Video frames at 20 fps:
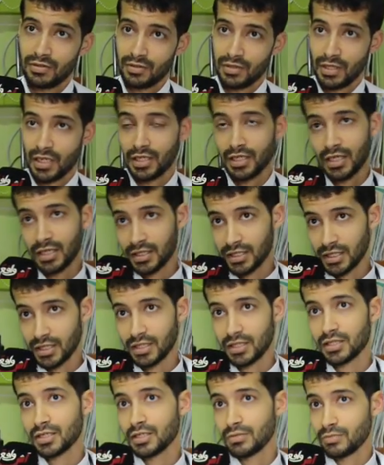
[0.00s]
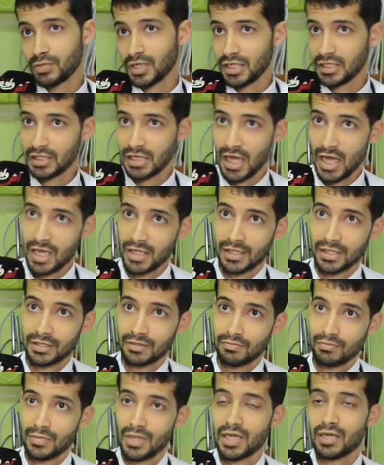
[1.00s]
يعني هذا السيد يمكن تعادى
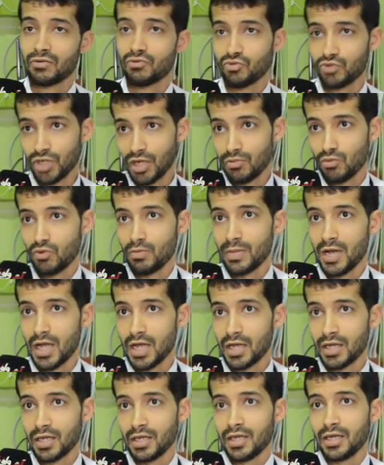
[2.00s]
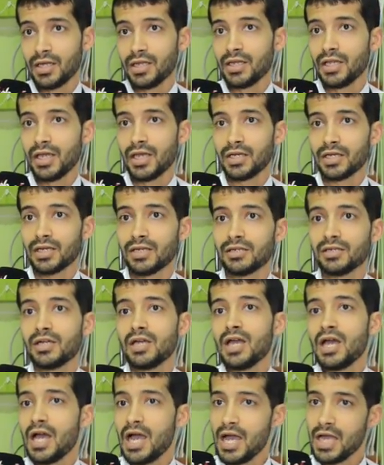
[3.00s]
تماك وجابوا معاه هنايا
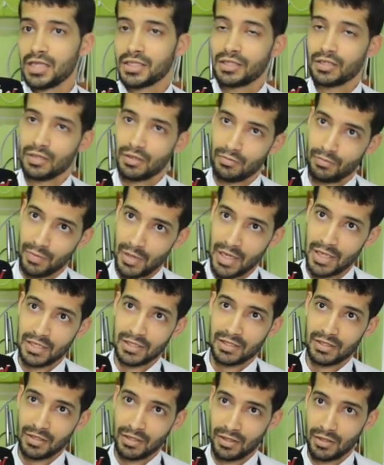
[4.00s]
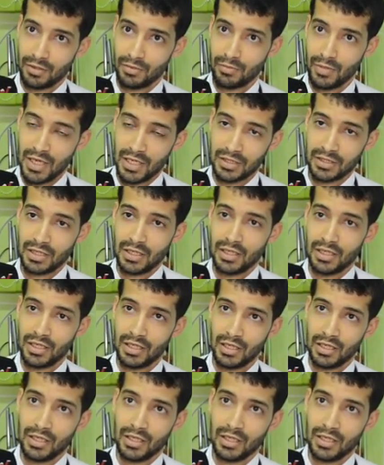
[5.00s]
عاد بانت بانت عليه